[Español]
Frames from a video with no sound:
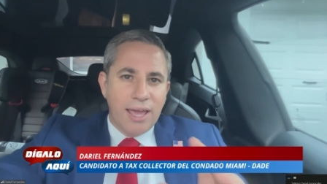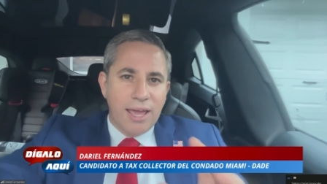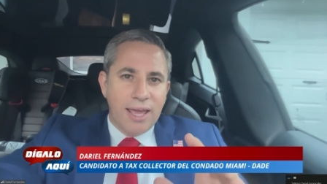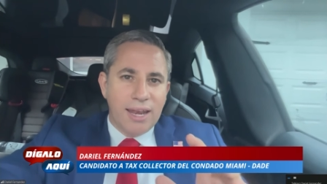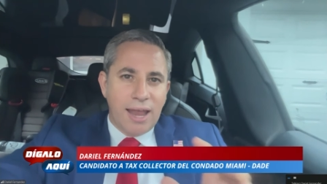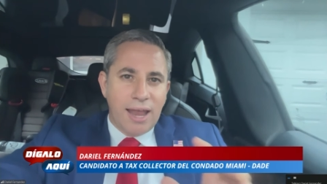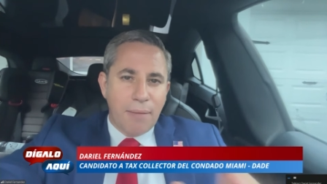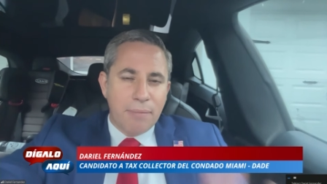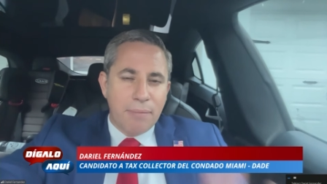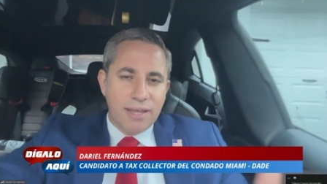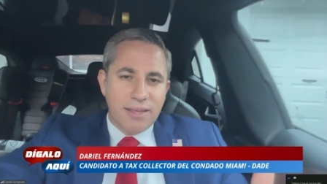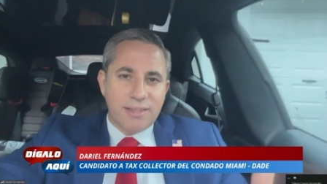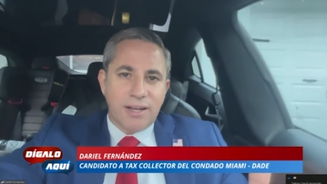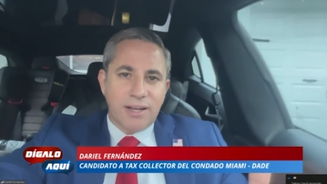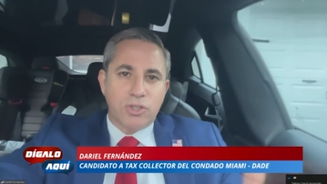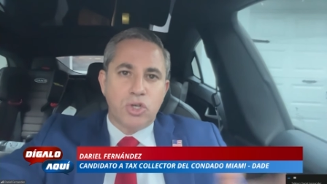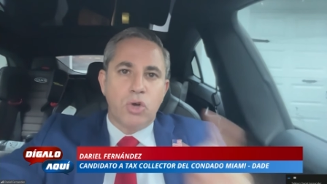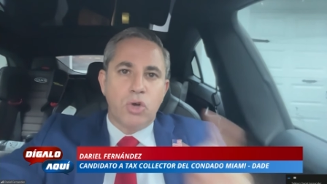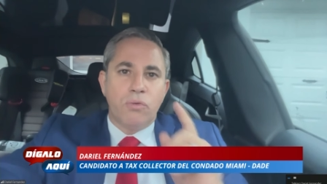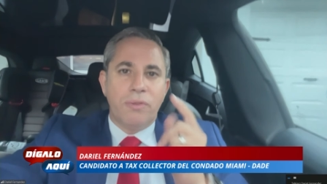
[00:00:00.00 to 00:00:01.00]
la
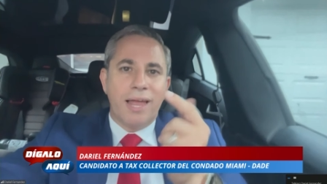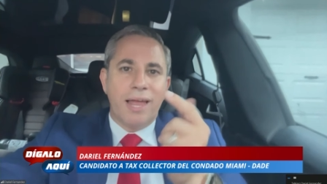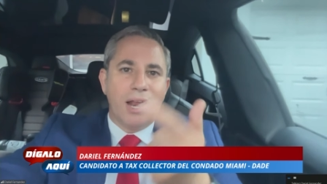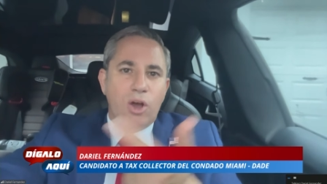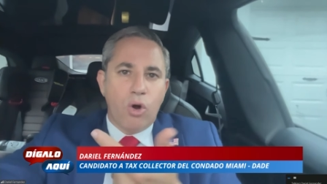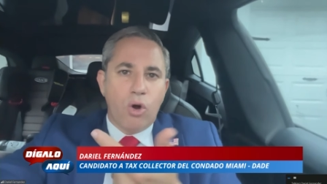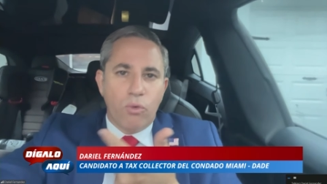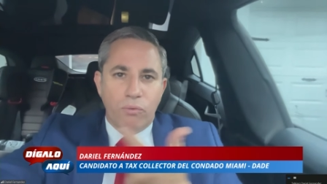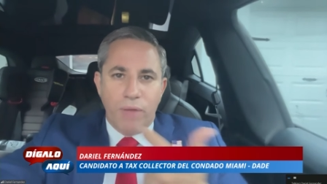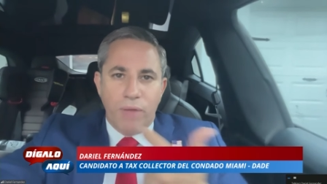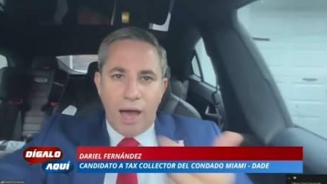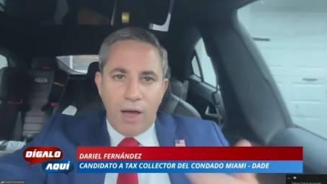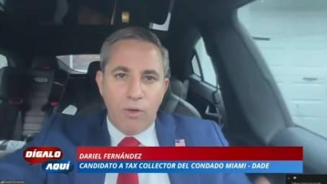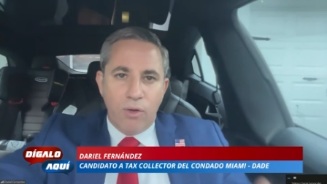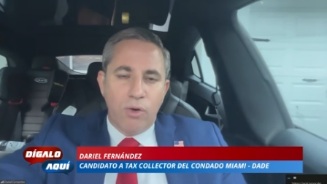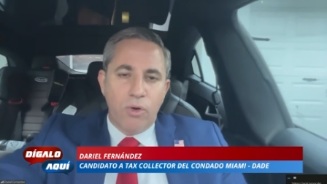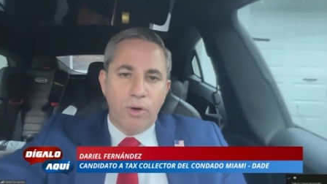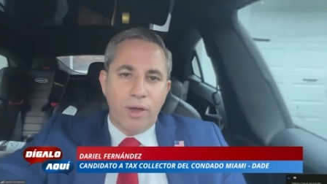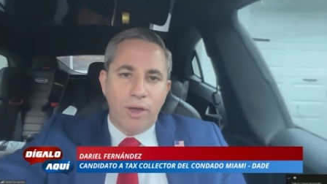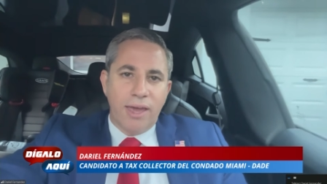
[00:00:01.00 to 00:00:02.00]
administración del
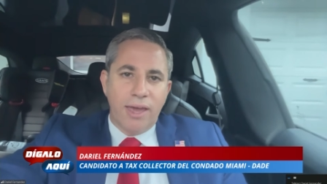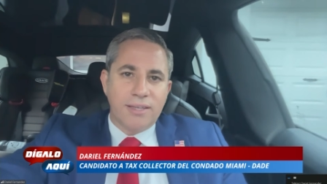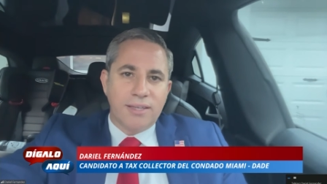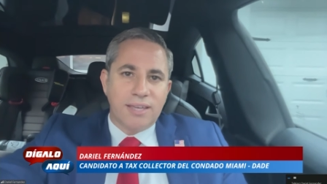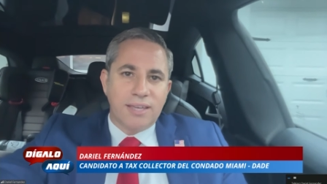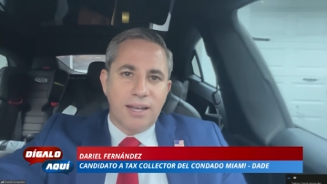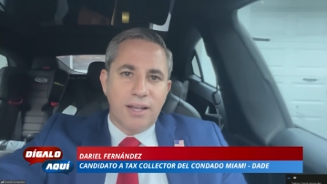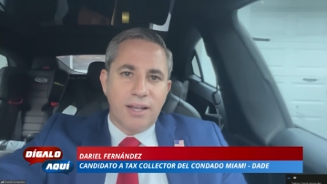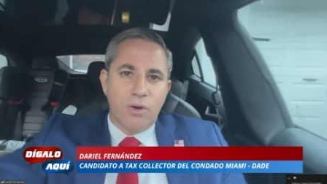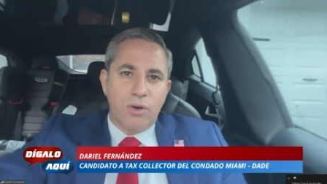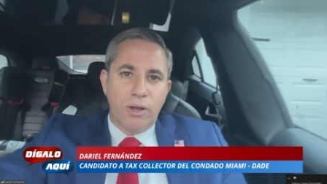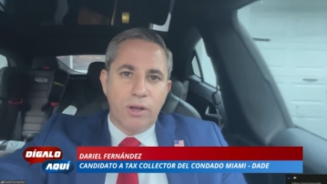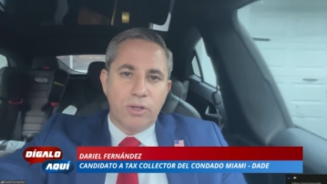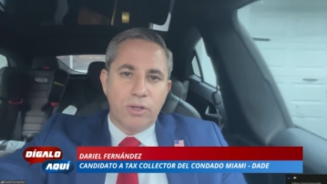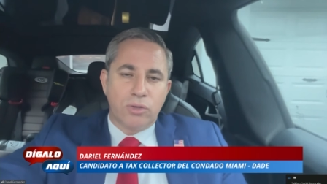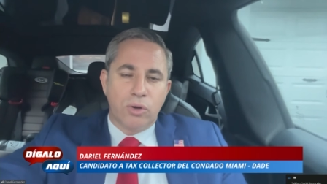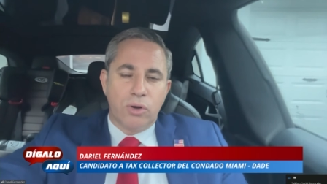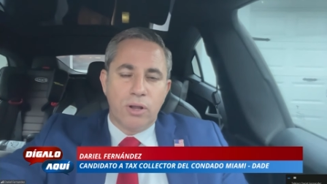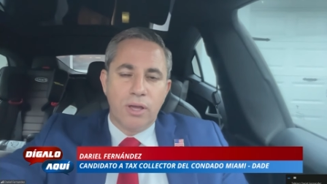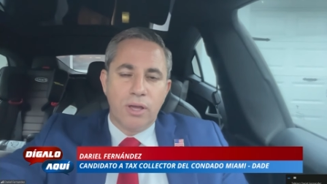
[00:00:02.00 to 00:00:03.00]
condado, lo que es el
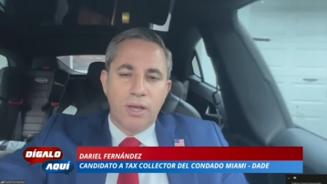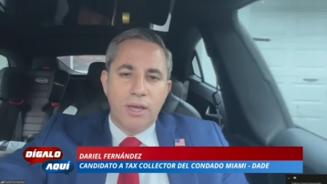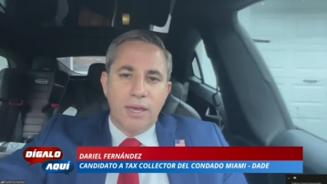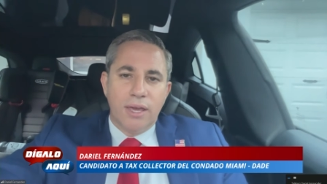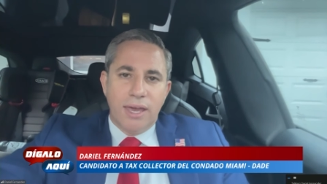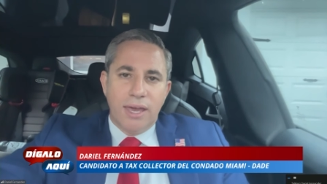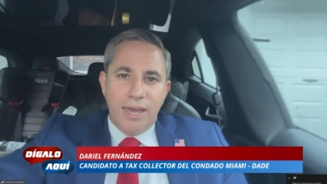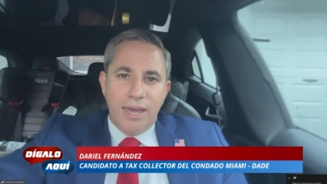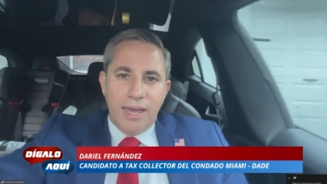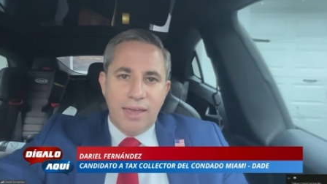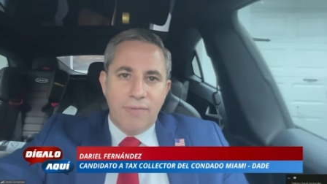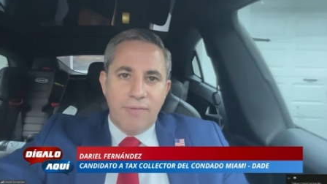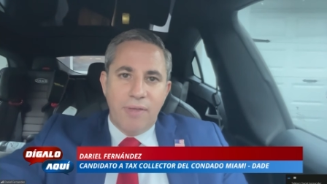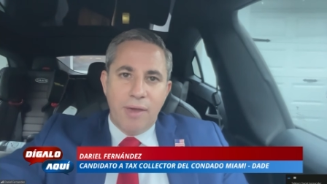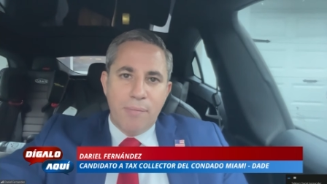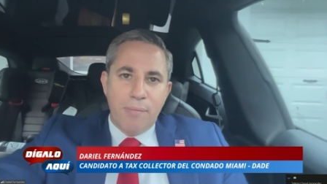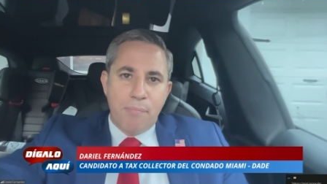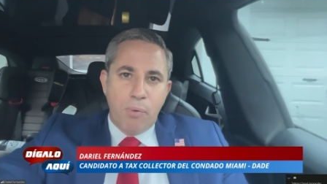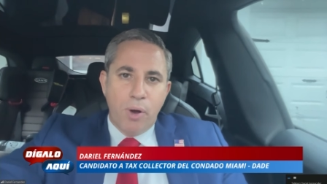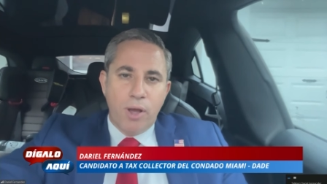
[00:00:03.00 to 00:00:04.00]
colector de
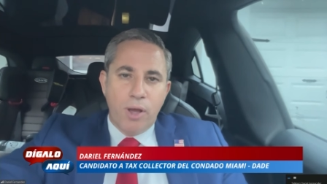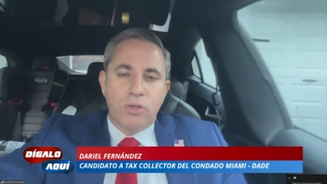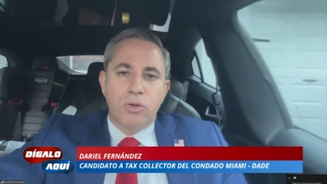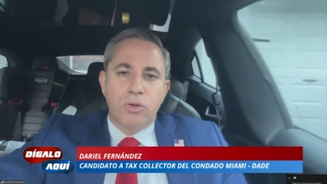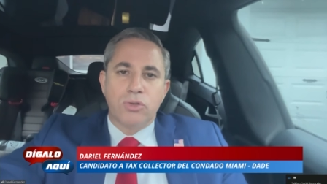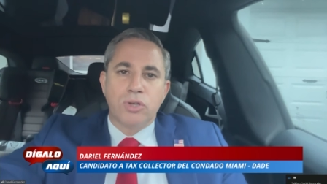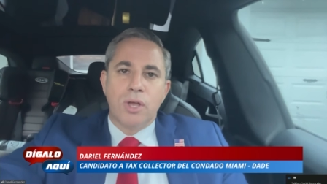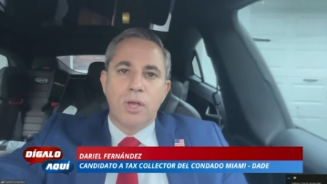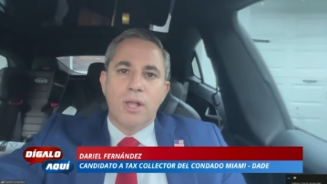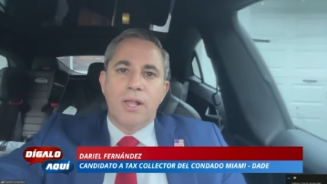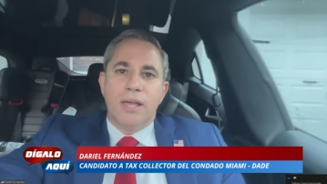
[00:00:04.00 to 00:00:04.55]
impuestos,